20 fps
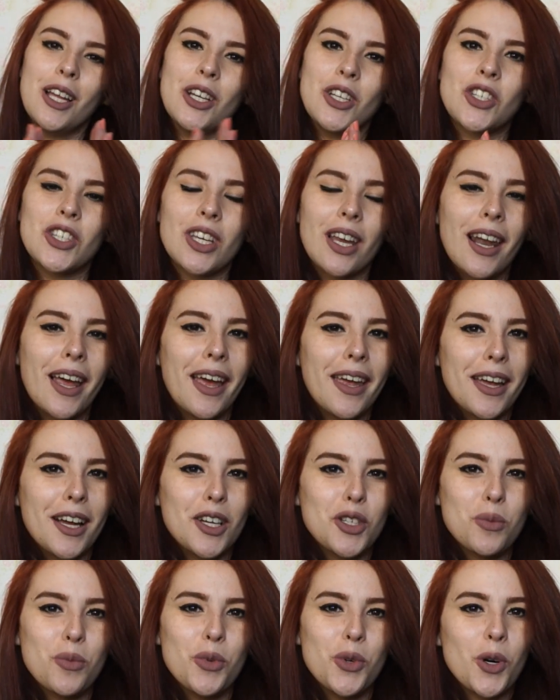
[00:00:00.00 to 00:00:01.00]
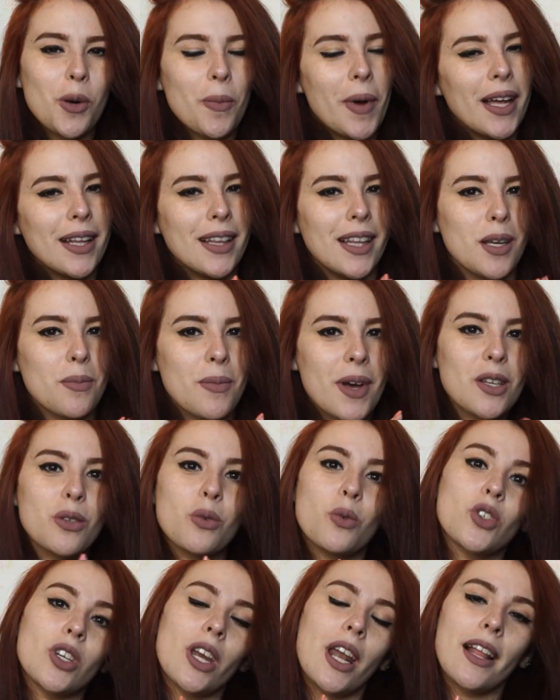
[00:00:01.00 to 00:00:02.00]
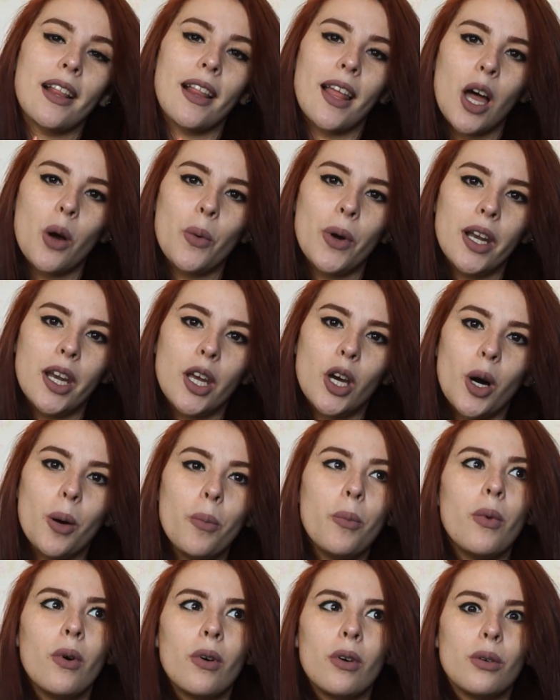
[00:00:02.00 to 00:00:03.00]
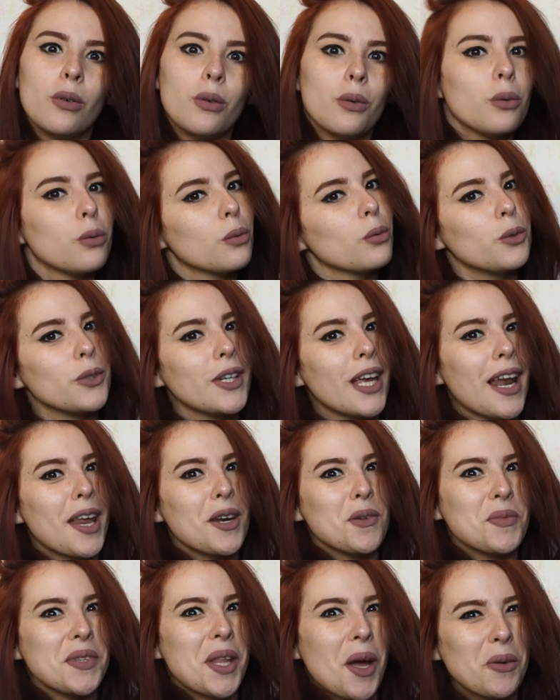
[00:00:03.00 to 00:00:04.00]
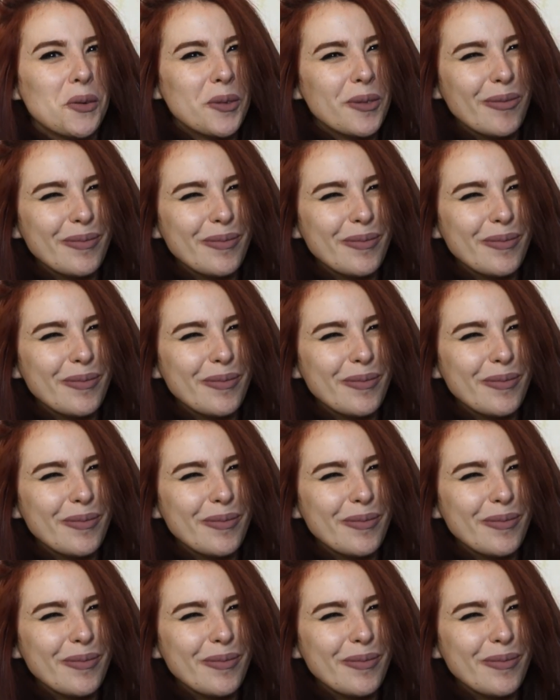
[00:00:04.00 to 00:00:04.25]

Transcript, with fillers: ان شاء الله يعجبوكم هاد لي ماسك وان شاء الله تلقاو عليهم يلا نبداو